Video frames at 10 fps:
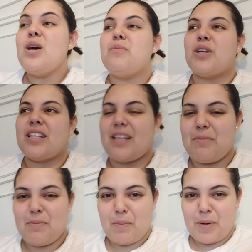Porque
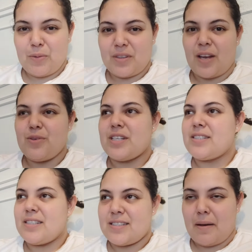también me preguntaron que
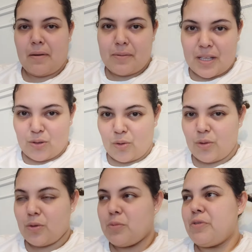si estaba bien
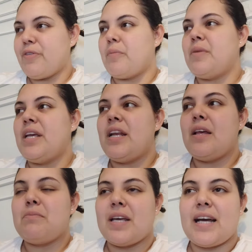todo con mi
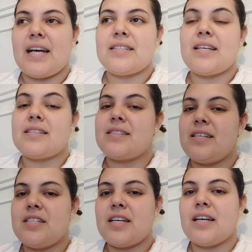familia, en mi casa.
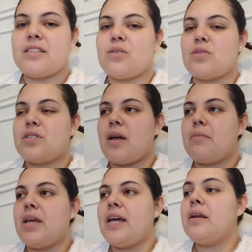Sí, chicas, todo está
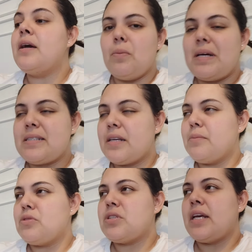bien. Nomás
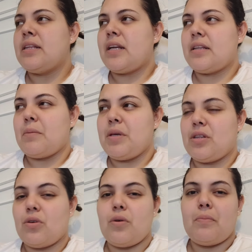seguimos en
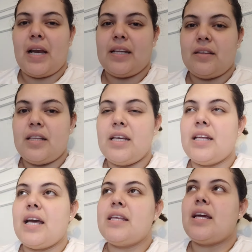tratamiento con
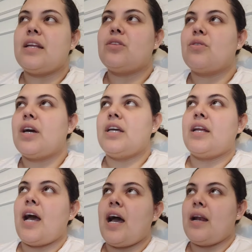Valentina. Ya le toca
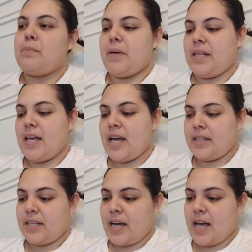ir al
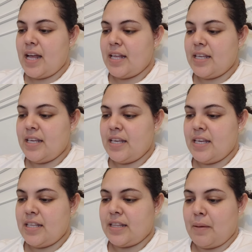pediatra
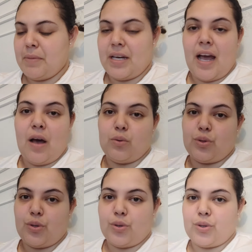y también a
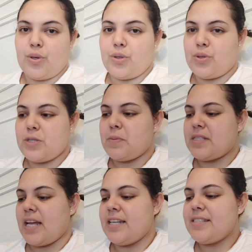otro doctor, otro
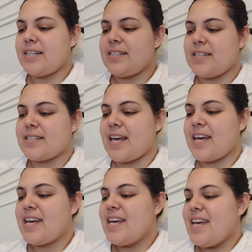especialista. Así es
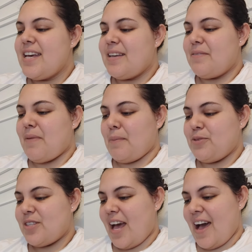que
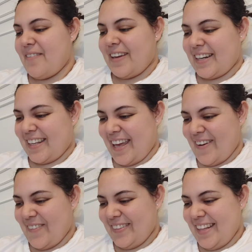vamos a ver
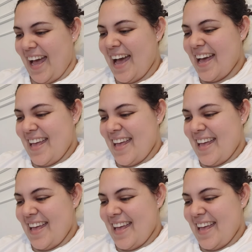qué onda.